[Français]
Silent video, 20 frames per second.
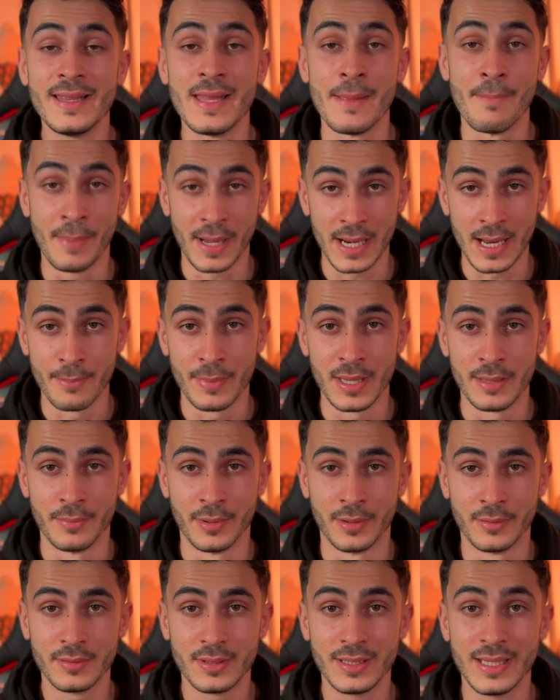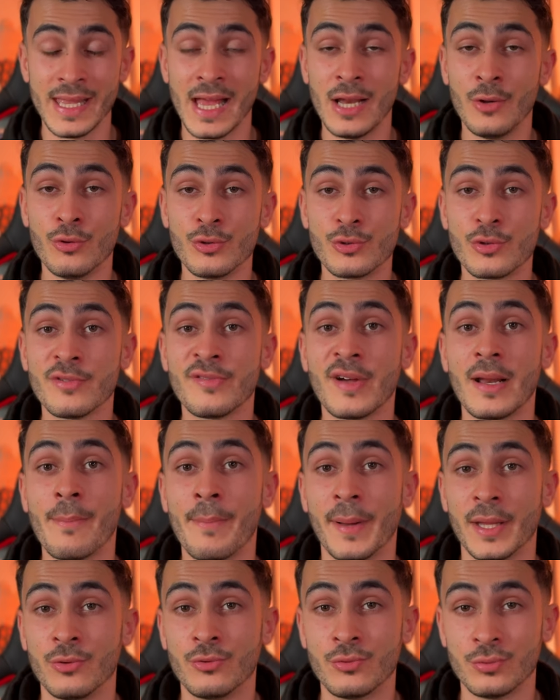n'est pas la même et elles ne se valent
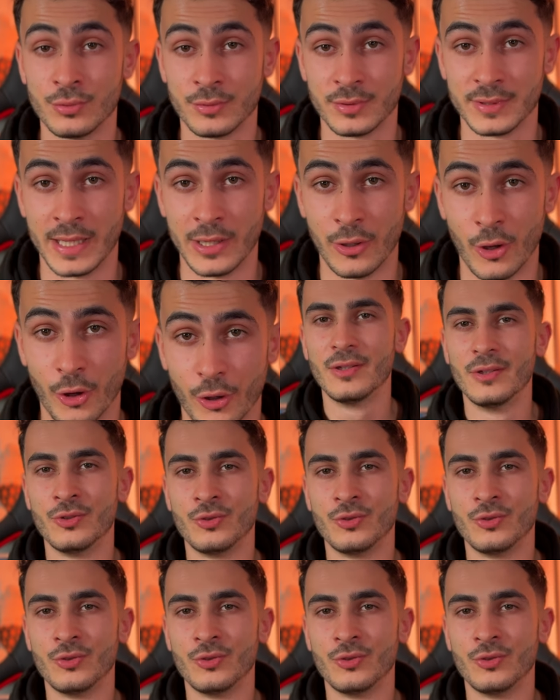pas toutes d'ailleurs.